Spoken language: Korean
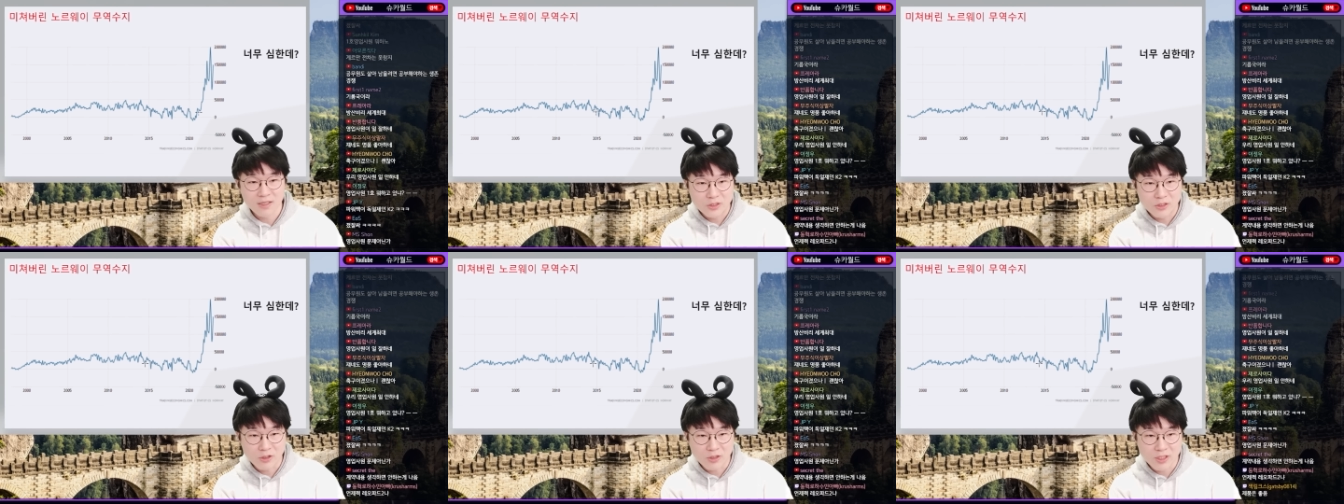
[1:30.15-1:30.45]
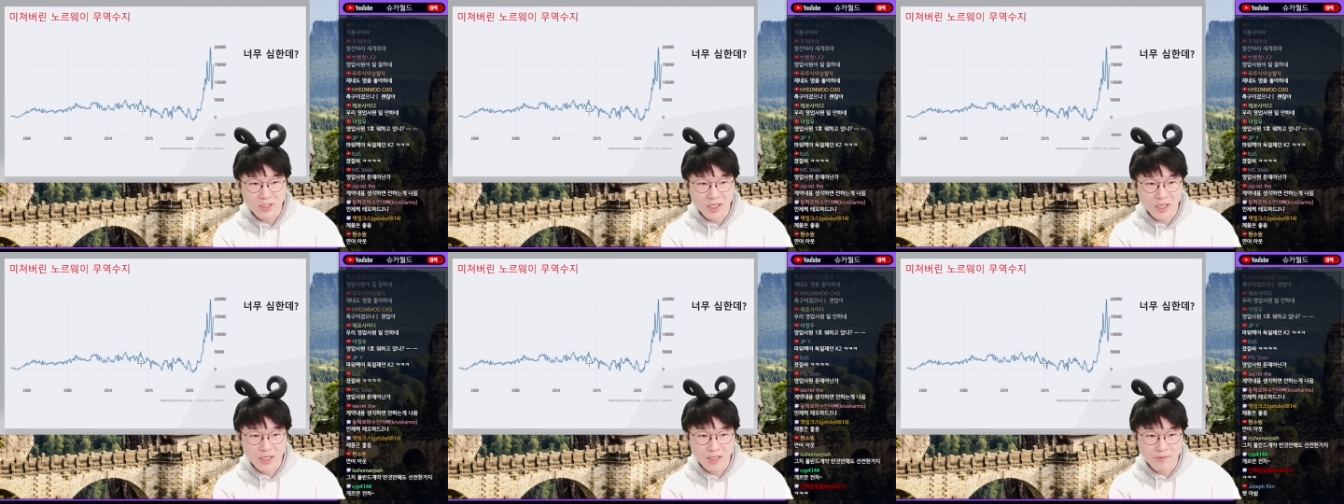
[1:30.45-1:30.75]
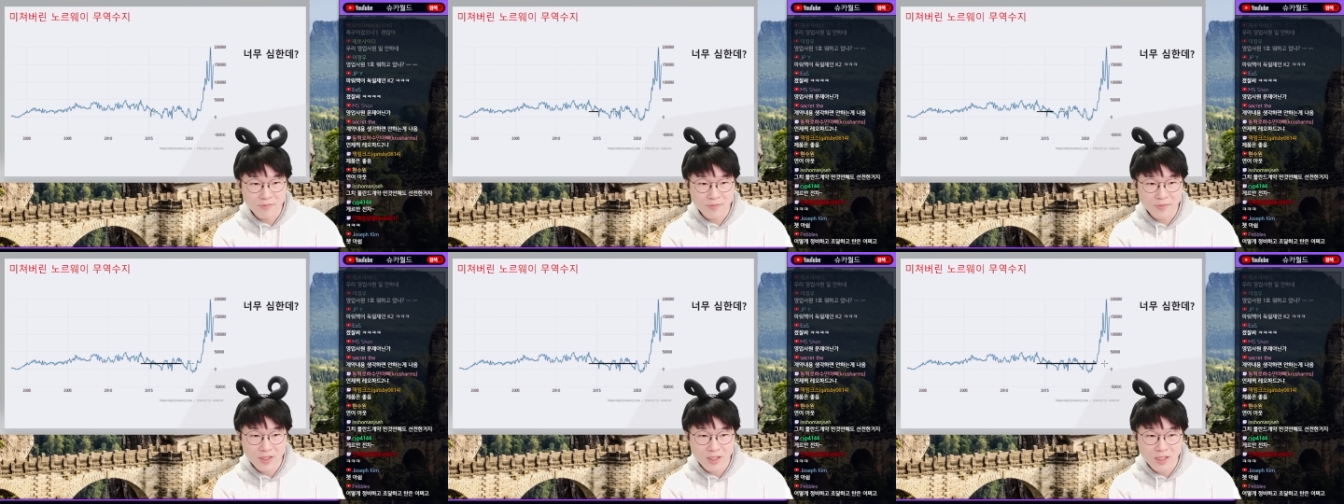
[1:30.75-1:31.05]

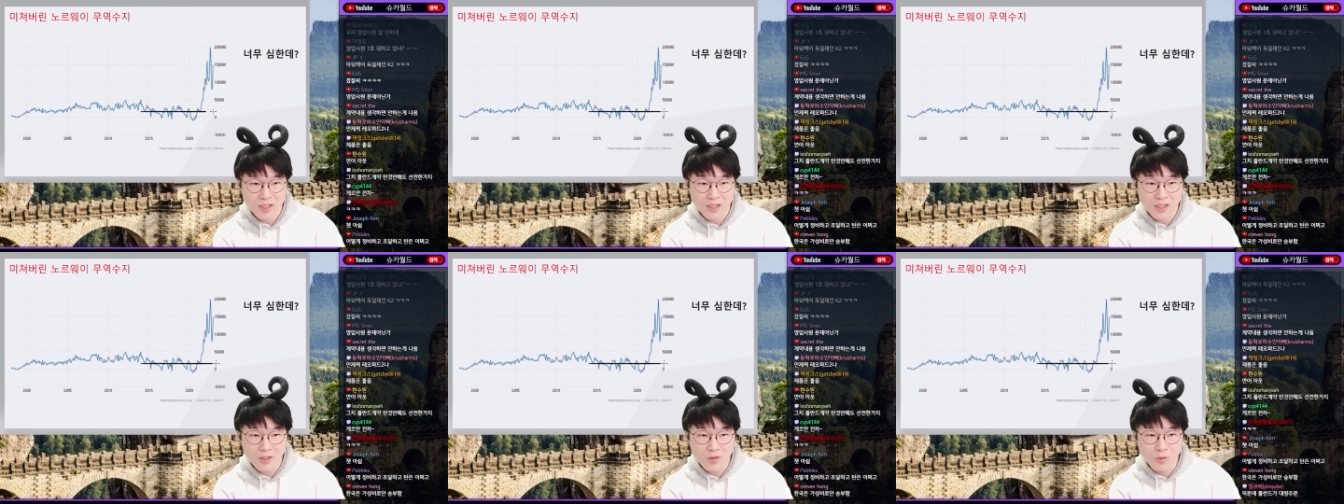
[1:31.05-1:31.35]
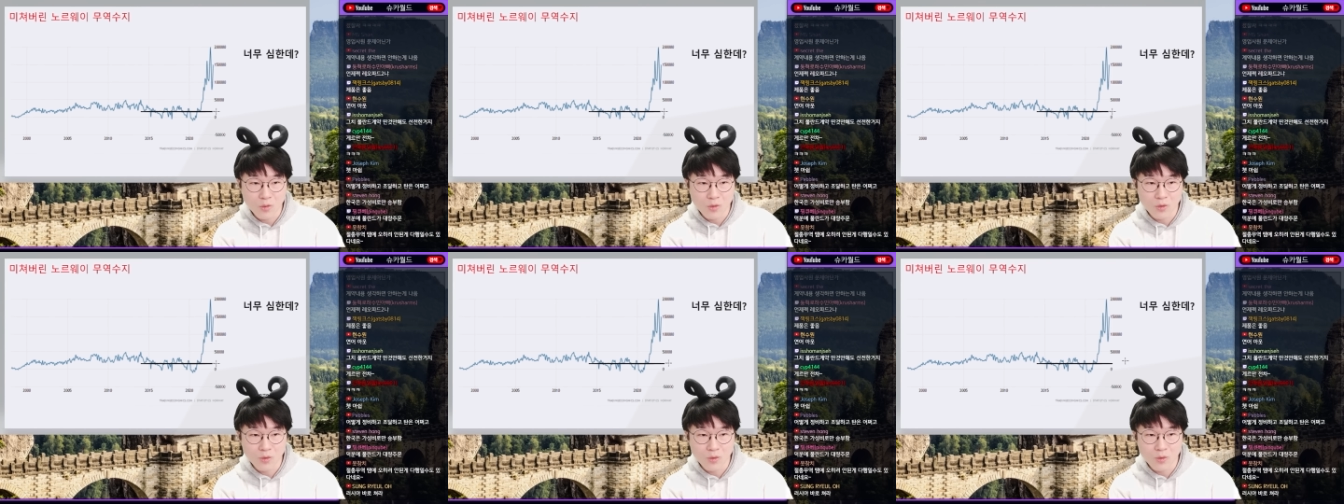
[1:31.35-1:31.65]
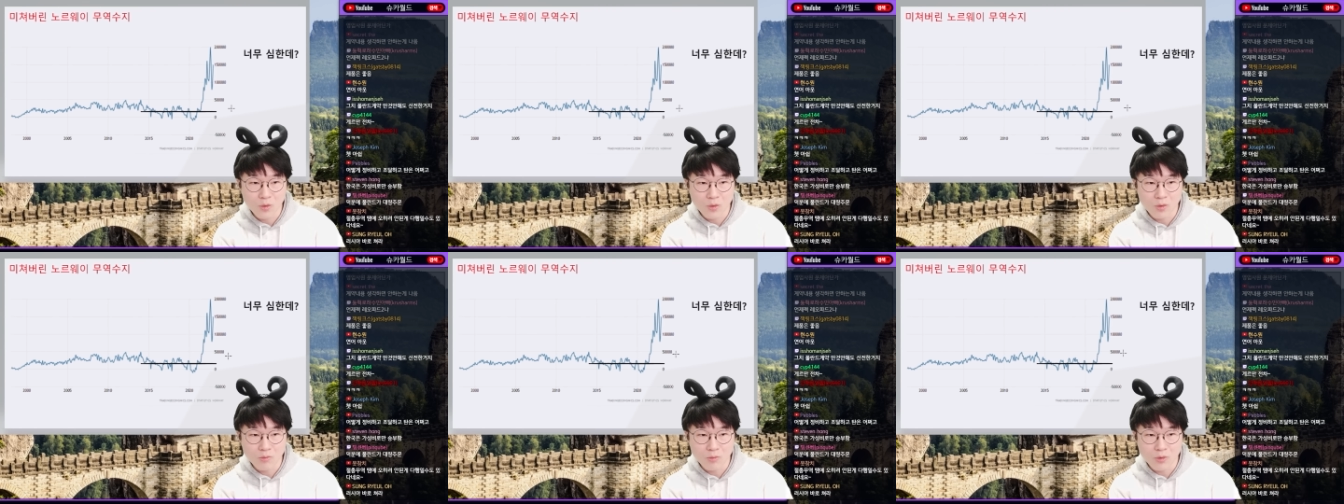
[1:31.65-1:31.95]
여기가
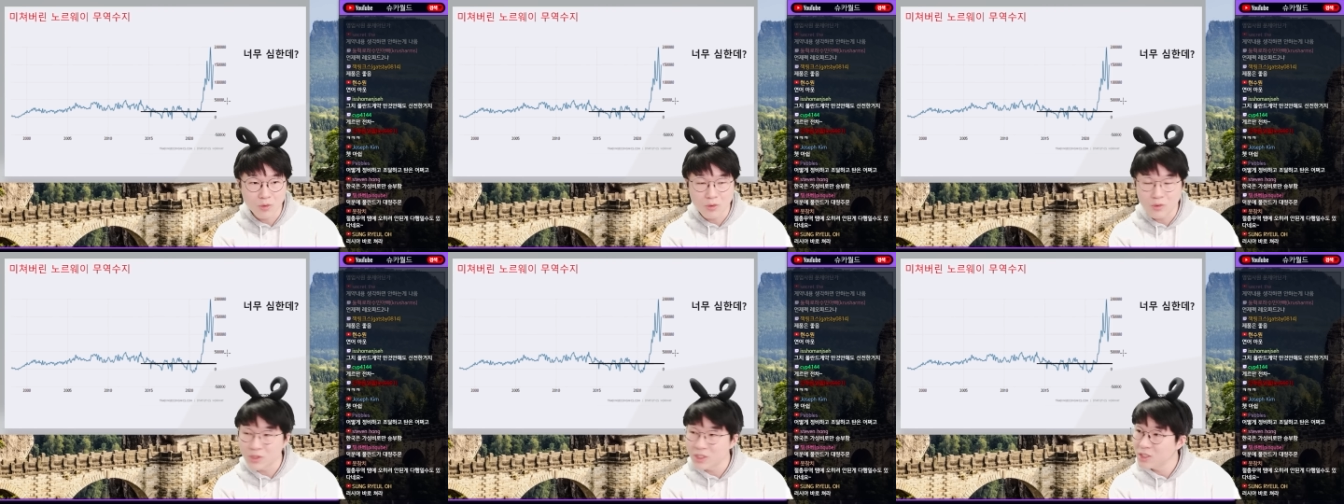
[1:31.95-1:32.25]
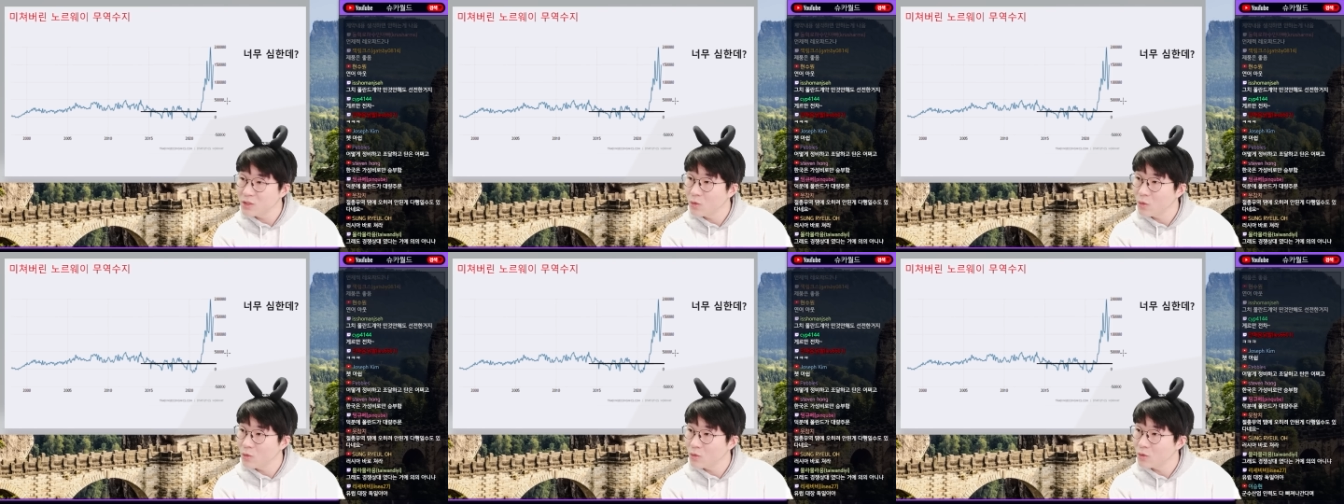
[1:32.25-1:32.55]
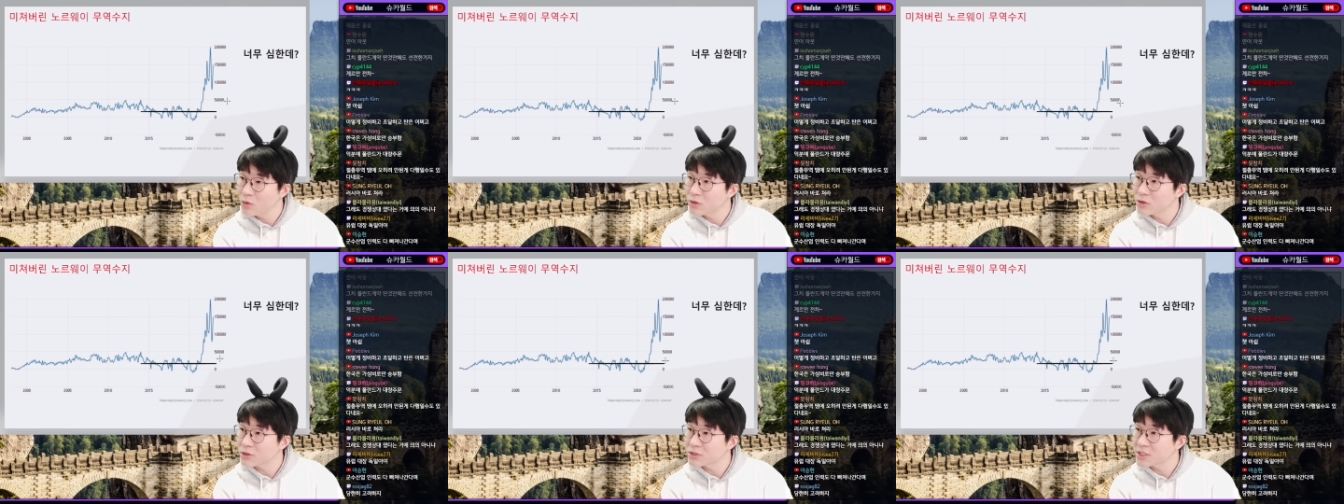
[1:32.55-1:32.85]
100 뭐
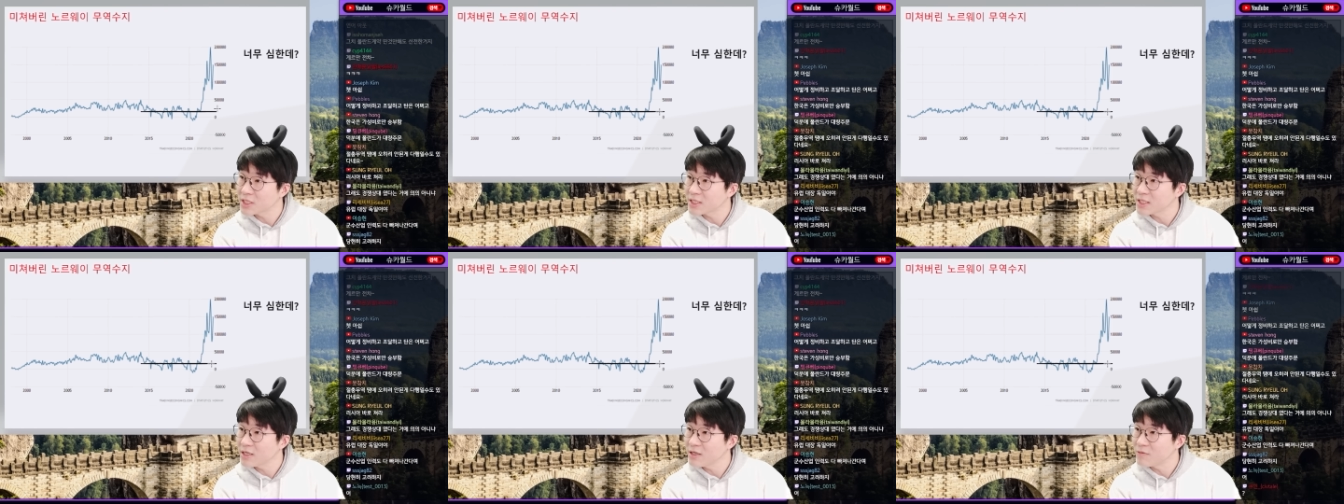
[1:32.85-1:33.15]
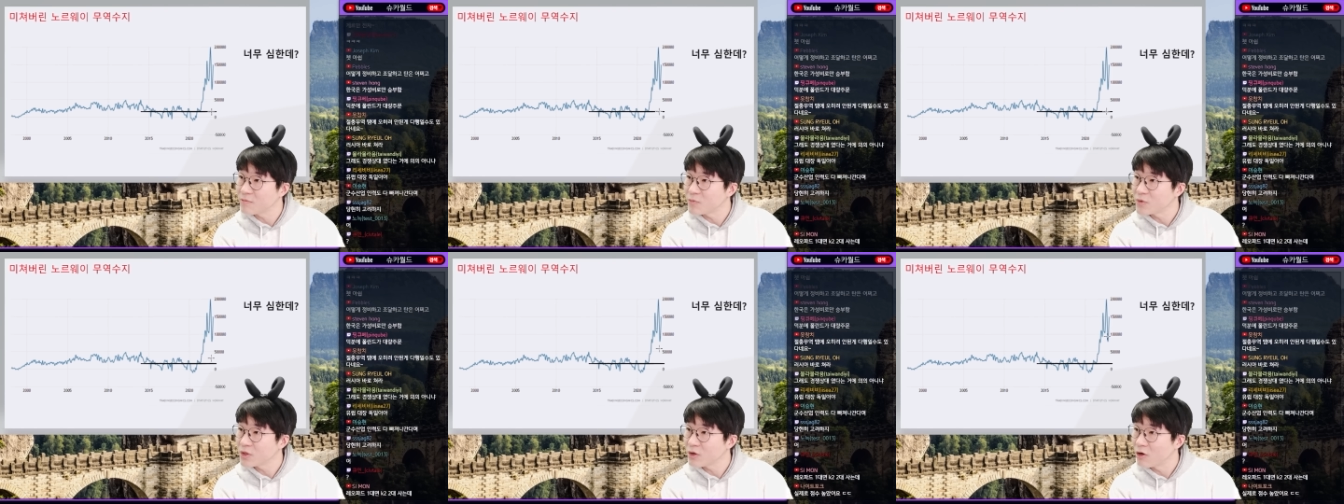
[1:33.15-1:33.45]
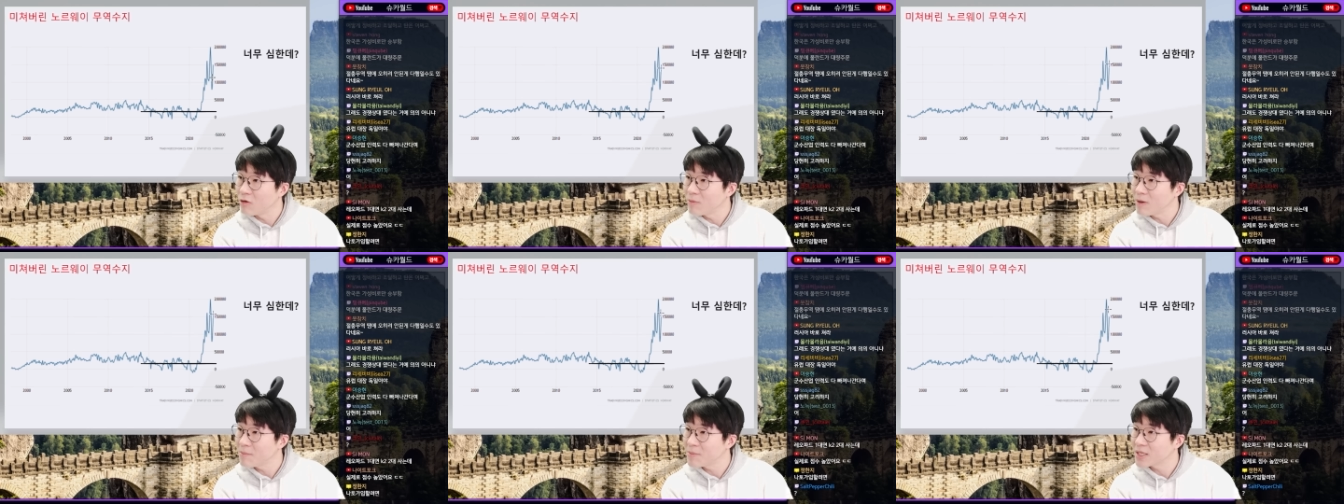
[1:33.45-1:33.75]
200 그렇잖아요.
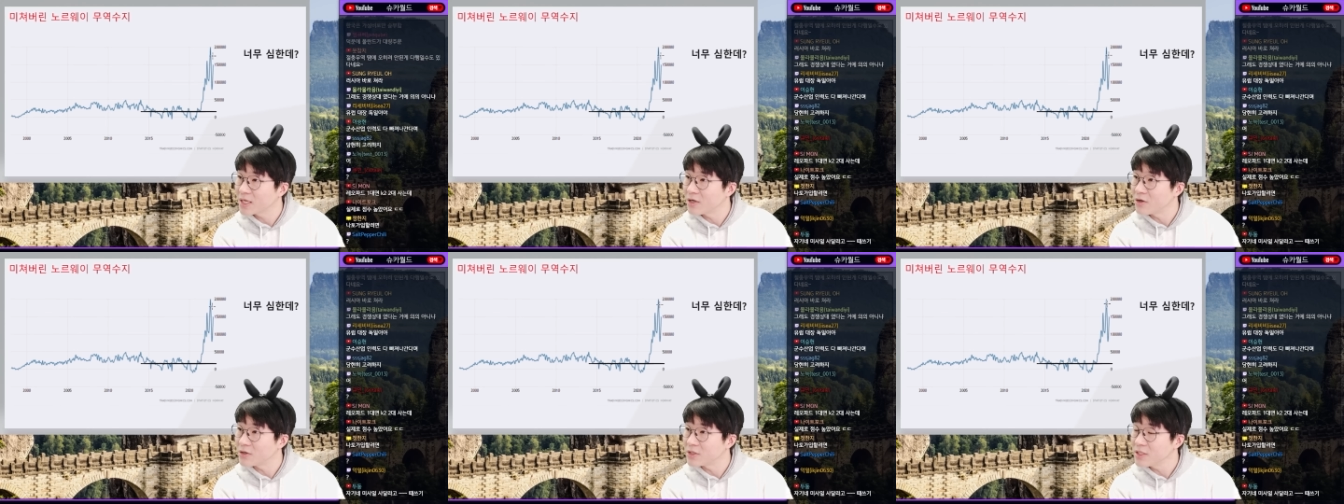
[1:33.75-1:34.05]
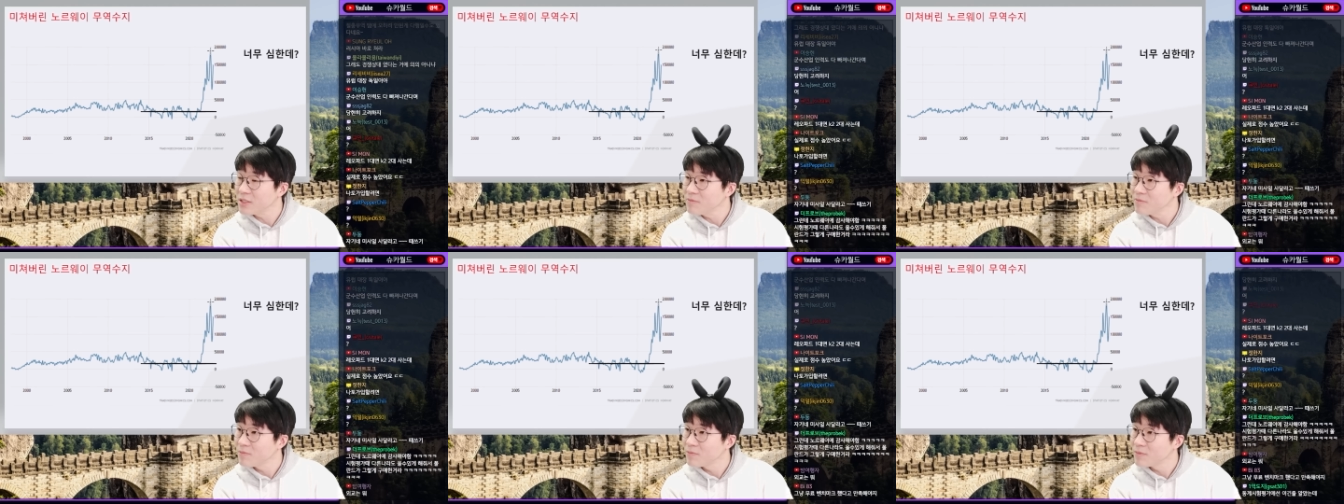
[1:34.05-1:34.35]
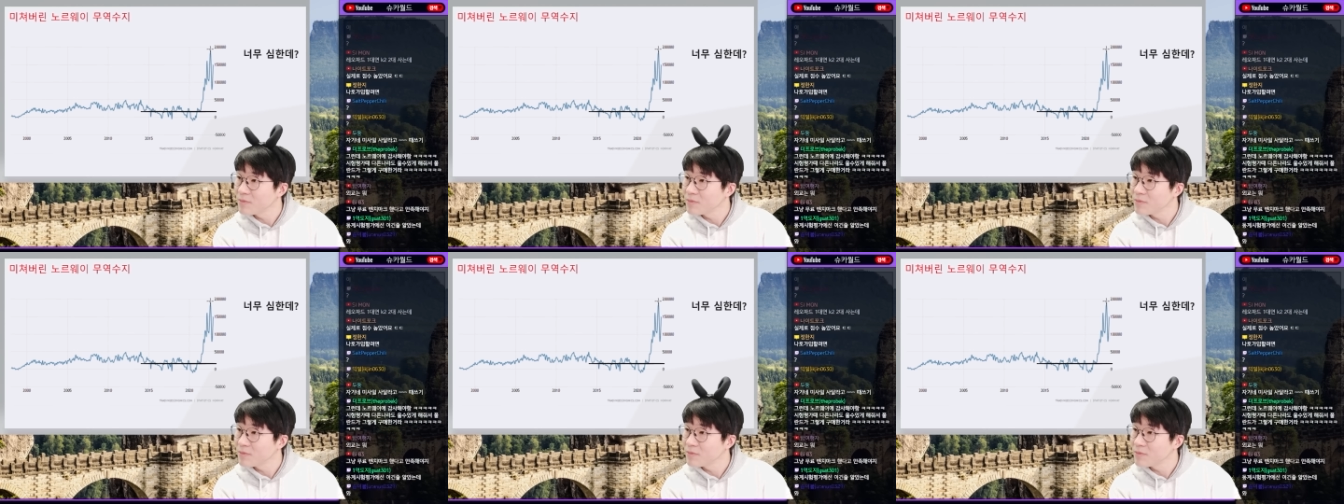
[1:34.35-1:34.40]
얼마입니까 여기?